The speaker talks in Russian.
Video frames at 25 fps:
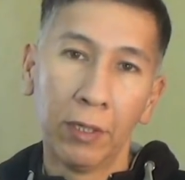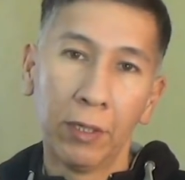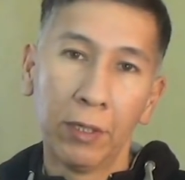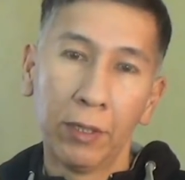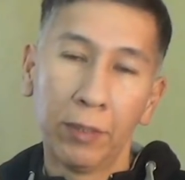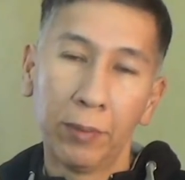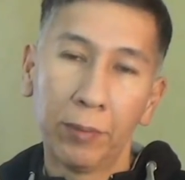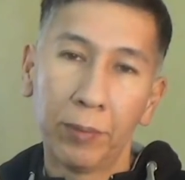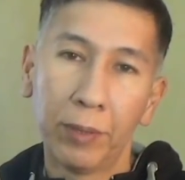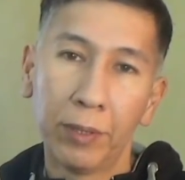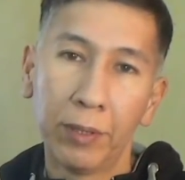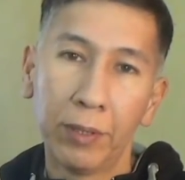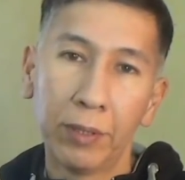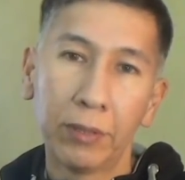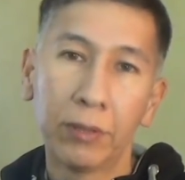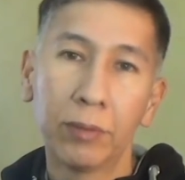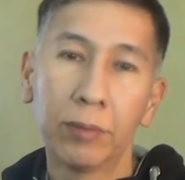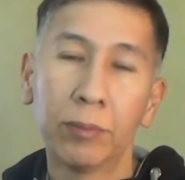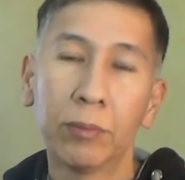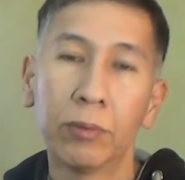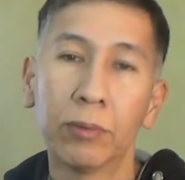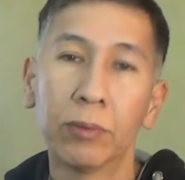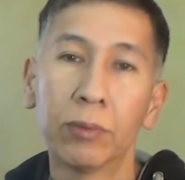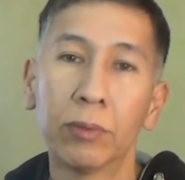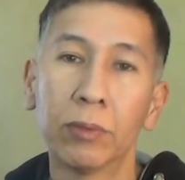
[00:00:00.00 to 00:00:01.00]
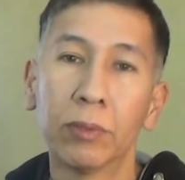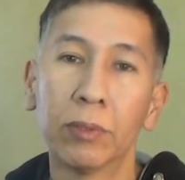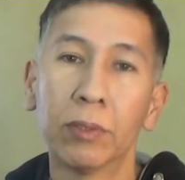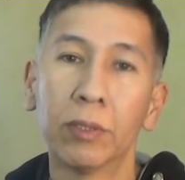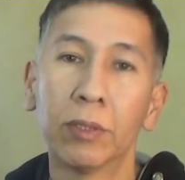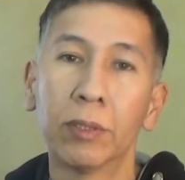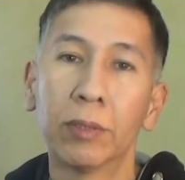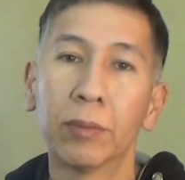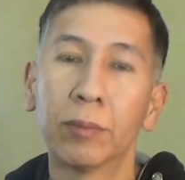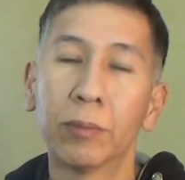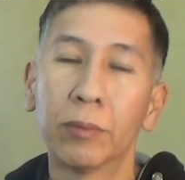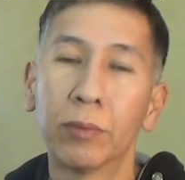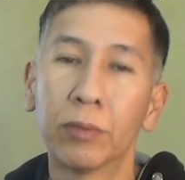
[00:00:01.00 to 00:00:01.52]
Поэтому
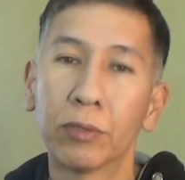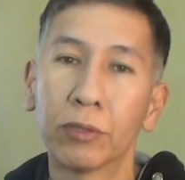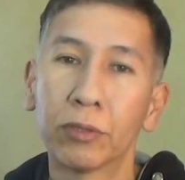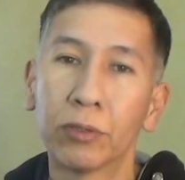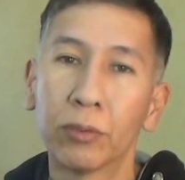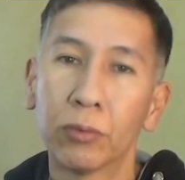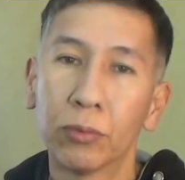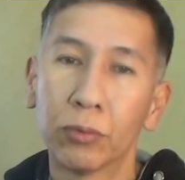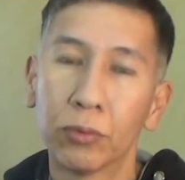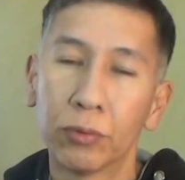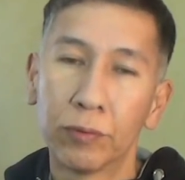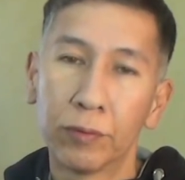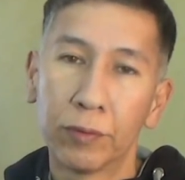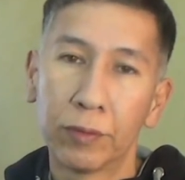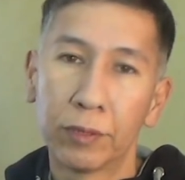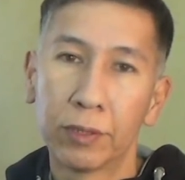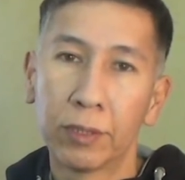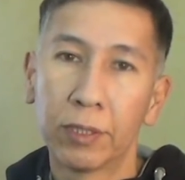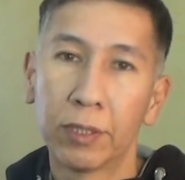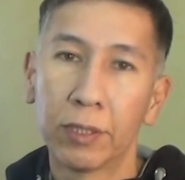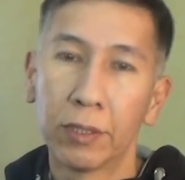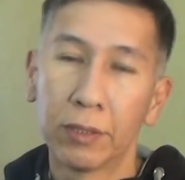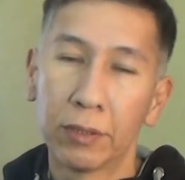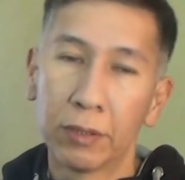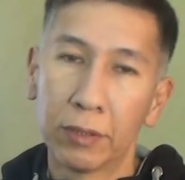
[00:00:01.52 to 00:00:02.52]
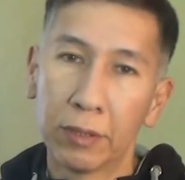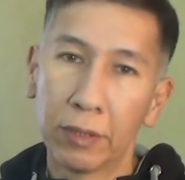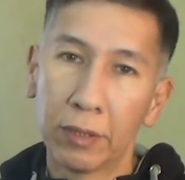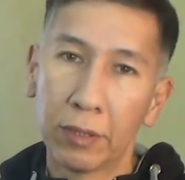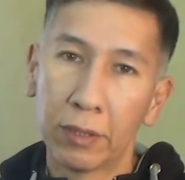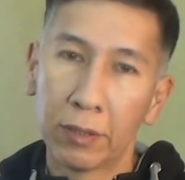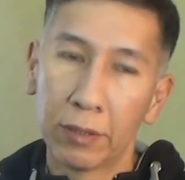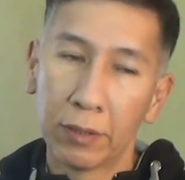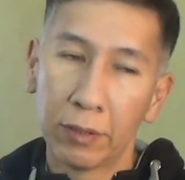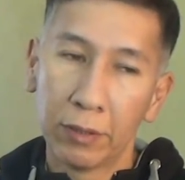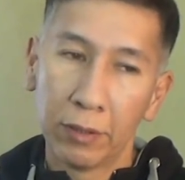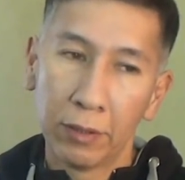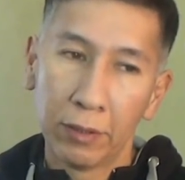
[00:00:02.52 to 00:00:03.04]
можно утверждать,
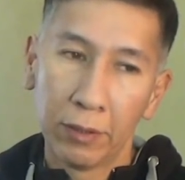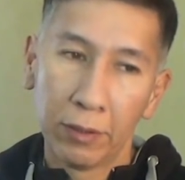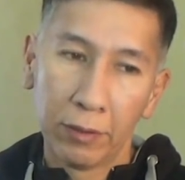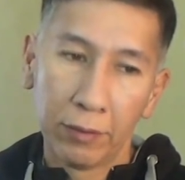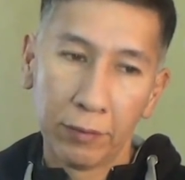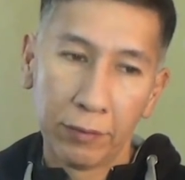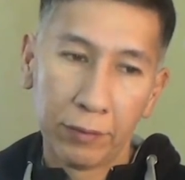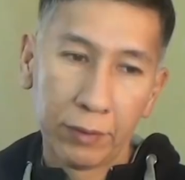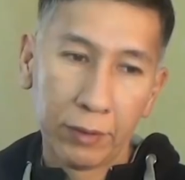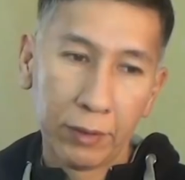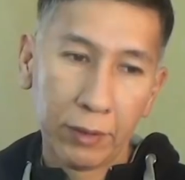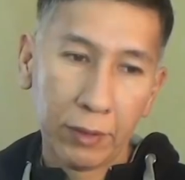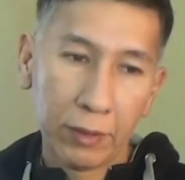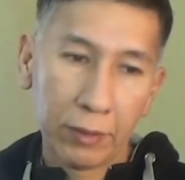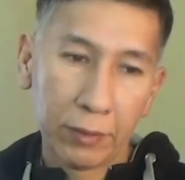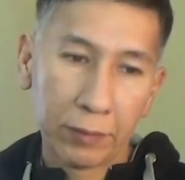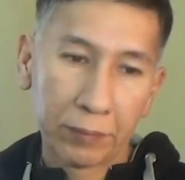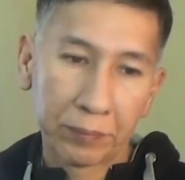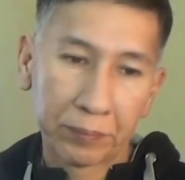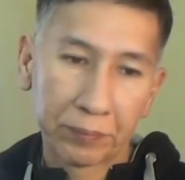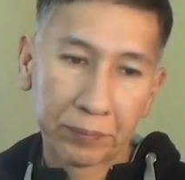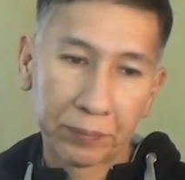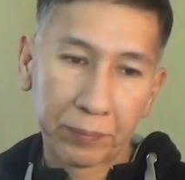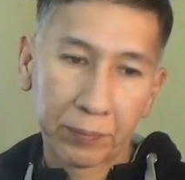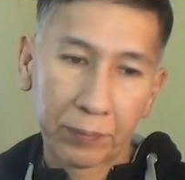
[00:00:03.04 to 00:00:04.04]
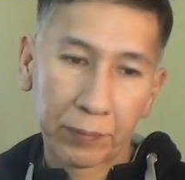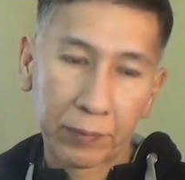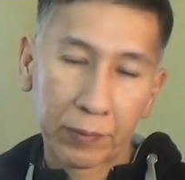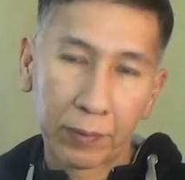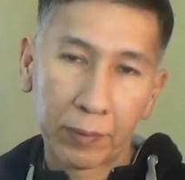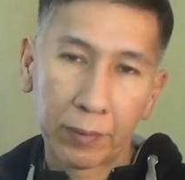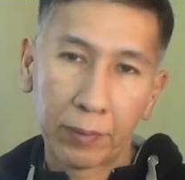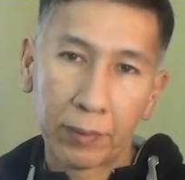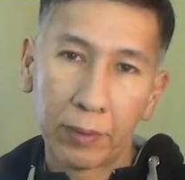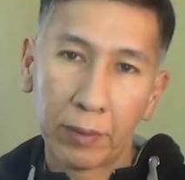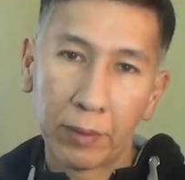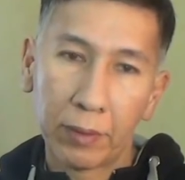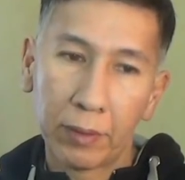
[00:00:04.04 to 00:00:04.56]
да, все
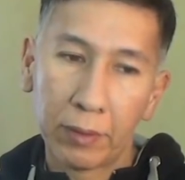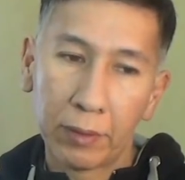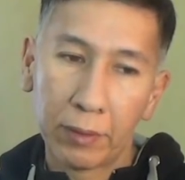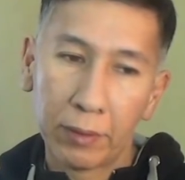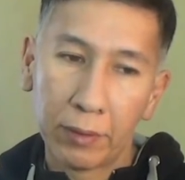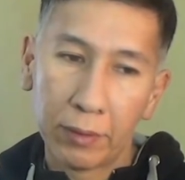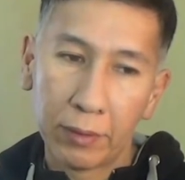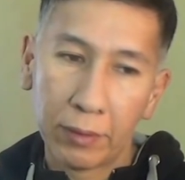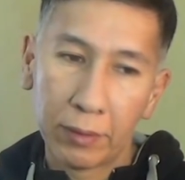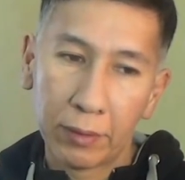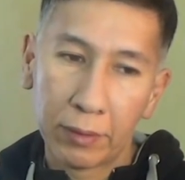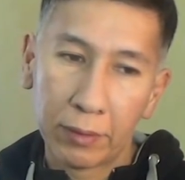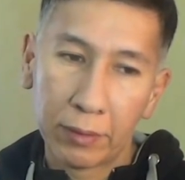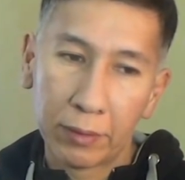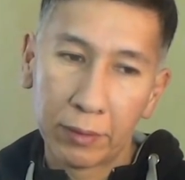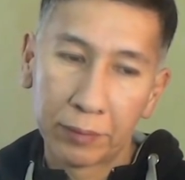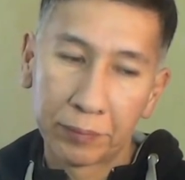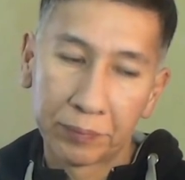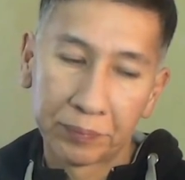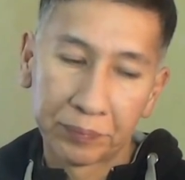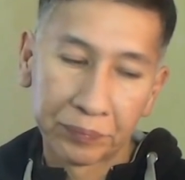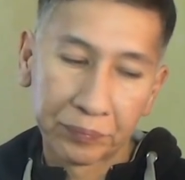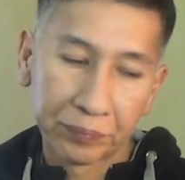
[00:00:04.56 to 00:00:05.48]
а,